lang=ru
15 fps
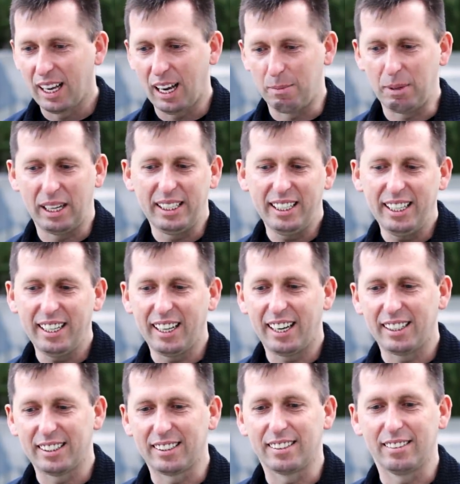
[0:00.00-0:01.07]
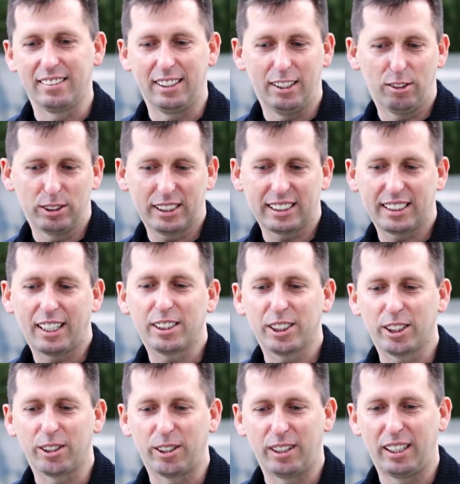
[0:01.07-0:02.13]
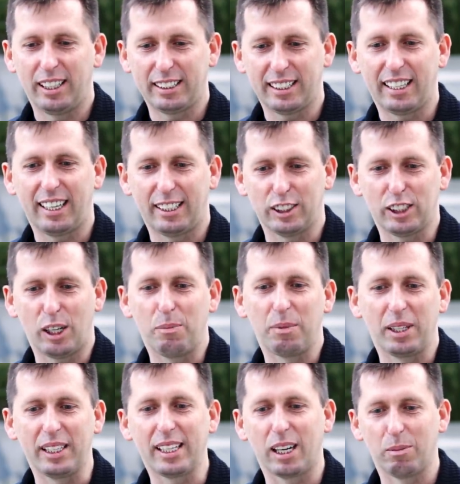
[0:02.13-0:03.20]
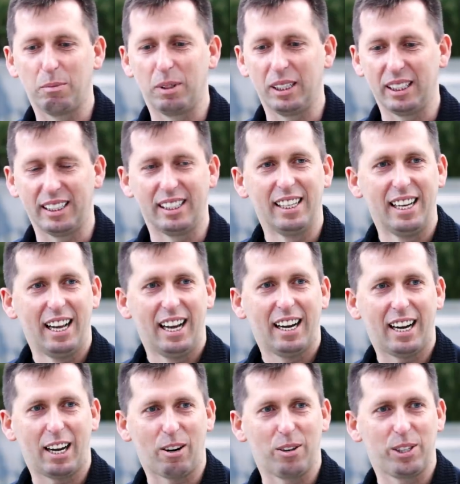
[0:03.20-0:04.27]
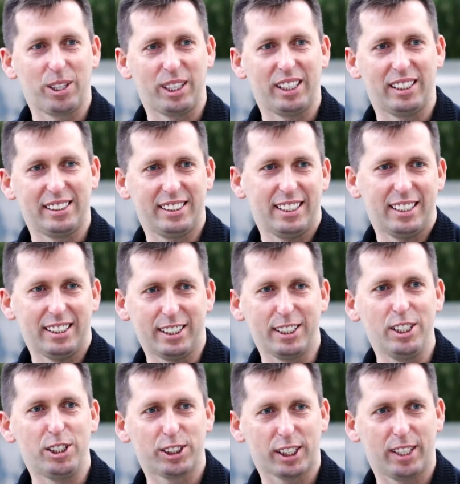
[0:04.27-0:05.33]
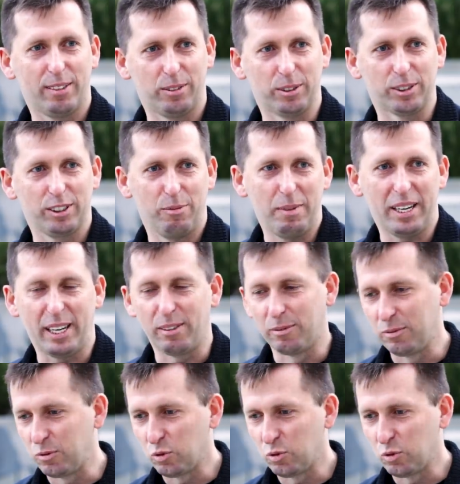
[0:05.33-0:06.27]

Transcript: MIT, и он сказал, что это самый, как бы, хороший, сильный технический вуз в мире.